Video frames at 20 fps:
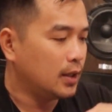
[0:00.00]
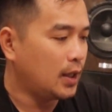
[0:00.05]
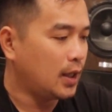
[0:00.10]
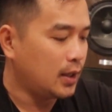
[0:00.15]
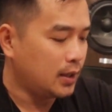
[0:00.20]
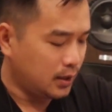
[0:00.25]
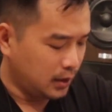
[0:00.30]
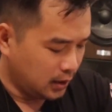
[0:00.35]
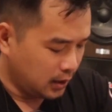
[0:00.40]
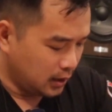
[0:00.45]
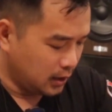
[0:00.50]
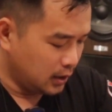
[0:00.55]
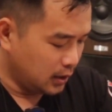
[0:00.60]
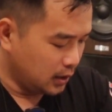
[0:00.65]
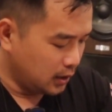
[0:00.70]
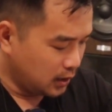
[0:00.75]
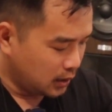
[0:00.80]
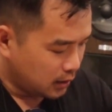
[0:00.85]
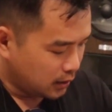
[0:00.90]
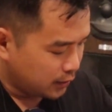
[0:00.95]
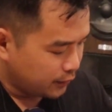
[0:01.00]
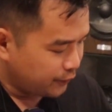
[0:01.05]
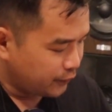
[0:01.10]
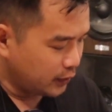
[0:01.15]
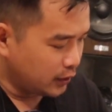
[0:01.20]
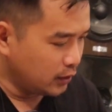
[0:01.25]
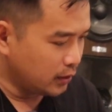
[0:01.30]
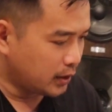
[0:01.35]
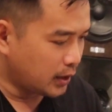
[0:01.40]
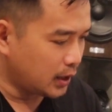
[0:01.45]
Nah, di
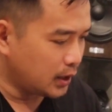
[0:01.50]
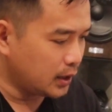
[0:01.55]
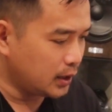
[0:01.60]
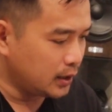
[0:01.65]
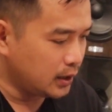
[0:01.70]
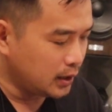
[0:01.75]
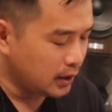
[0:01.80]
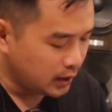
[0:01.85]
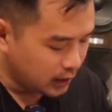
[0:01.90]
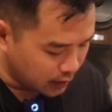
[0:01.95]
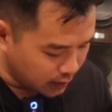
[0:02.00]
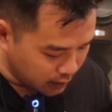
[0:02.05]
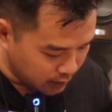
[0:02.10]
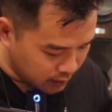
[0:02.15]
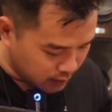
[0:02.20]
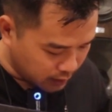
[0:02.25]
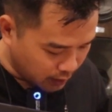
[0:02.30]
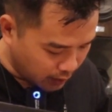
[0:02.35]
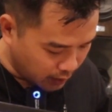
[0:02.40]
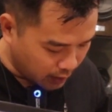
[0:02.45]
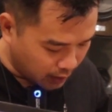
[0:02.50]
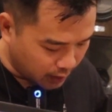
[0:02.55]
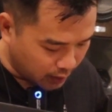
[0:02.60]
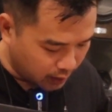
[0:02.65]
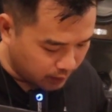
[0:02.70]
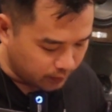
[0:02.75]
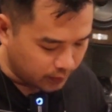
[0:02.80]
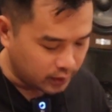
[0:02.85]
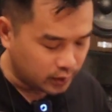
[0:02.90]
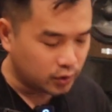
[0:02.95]
video kali ini saya
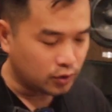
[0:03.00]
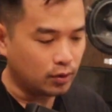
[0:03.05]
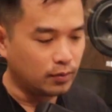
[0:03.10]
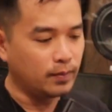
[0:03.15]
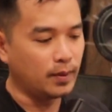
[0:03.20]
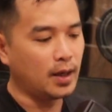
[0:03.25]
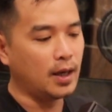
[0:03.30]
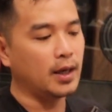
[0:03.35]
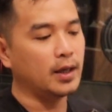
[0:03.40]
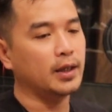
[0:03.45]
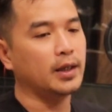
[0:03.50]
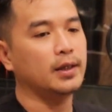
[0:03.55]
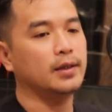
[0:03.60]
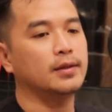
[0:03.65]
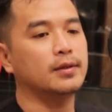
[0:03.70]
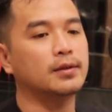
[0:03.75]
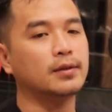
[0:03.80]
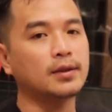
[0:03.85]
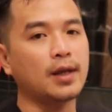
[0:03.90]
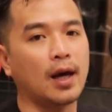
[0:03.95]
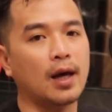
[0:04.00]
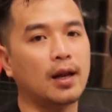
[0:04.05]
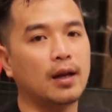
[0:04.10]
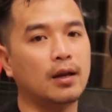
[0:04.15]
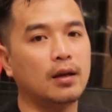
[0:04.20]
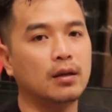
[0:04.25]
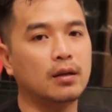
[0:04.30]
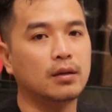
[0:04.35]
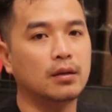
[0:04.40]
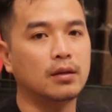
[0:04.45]
akan mencoba
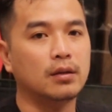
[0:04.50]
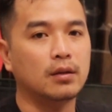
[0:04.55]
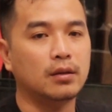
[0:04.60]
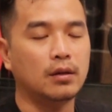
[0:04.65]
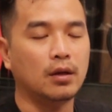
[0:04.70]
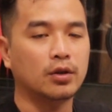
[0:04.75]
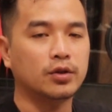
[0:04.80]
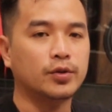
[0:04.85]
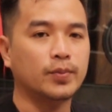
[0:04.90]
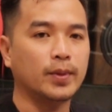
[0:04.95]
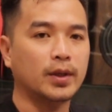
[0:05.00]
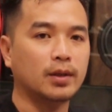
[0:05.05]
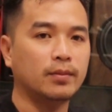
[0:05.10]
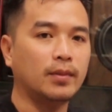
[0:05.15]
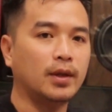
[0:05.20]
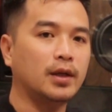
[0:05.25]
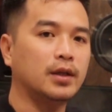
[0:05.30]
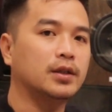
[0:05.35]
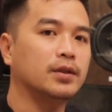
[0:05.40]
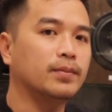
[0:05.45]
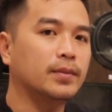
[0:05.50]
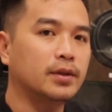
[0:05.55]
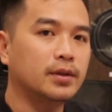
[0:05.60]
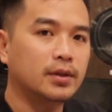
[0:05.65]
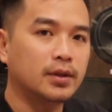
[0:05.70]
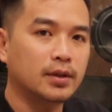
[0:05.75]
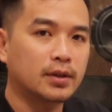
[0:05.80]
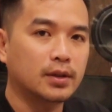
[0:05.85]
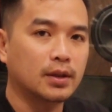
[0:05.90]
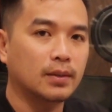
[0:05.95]
nginstal loudspeaker management
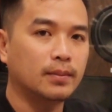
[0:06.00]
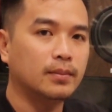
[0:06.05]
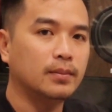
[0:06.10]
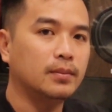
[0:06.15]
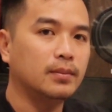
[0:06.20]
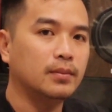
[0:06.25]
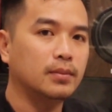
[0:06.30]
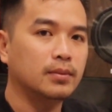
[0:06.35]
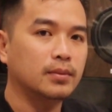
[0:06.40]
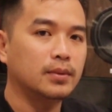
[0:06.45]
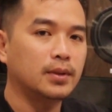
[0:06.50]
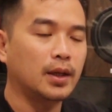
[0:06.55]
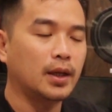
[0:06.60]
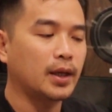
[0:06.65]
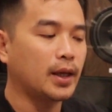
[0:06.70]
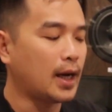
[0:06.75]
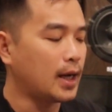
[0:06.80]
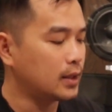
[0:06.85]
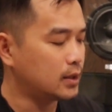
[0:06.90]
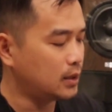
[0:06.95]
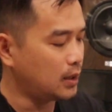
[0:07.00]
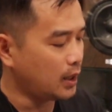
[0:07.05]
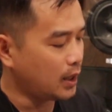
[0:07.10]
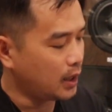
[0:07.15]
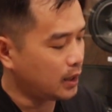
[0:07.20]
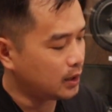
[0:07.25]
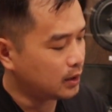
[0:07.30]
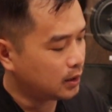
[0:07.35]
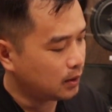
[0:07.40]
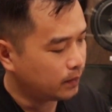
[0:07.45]
system dari
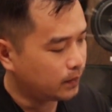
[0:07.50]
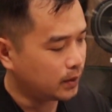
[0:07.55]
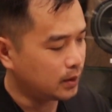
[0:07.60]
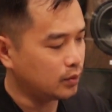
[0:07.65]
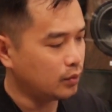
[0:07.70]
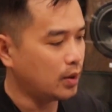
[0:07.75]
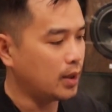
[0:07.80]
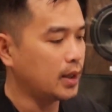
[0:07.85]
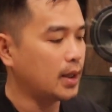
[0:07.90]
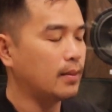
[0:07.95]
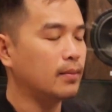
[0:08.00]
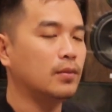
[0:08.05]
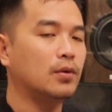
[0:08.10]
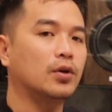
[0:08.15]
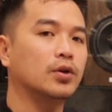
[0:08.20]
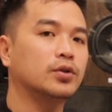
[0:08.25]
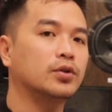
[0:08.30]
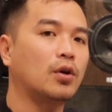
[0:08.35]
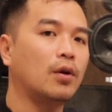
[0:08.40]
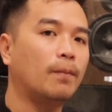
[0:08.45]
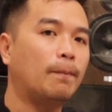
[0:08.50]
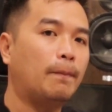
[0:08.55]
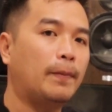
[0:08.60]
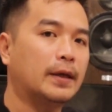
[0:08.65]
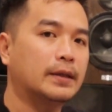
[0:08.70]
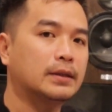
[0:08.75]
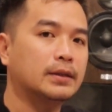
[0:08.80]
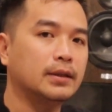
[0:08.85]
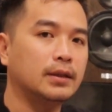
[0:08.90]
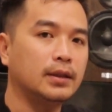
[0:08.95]
Asley tipe 260
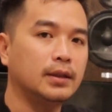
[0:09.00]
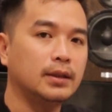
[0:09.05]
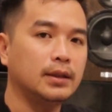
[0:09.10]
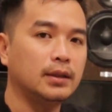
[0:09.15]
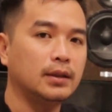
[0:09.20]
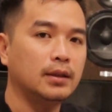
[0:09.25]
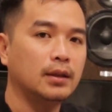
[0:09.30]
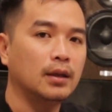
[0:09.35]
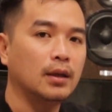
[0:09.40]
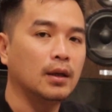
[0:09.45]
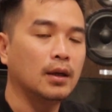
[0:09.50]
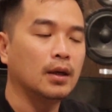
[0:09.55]
Plus ini.